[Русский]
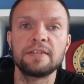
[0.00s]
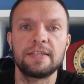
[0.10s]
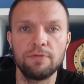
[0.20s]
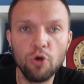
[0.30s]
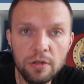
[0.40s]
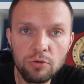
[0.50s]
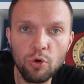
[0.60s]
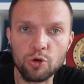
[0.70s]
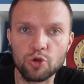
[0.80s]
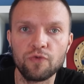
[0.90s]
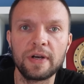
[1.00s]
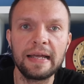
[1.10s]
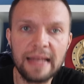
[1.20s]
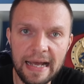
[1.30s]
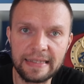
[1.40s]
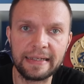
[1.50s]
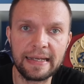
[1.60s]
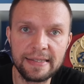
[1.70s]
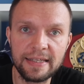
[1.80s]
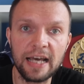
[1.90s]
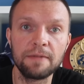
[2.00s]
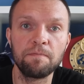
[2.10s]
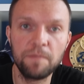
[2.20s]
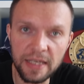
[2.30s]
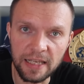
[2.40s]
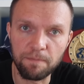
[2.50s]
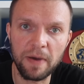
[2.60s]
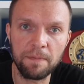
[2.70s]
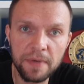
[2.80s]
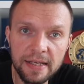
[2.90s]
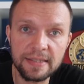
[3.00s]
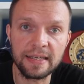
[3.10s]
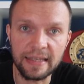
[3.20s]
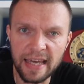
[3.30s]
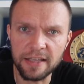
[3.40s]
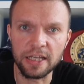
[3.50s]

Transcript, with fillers: Сегодня ночью в Канаде Кристиан Били побил Сергея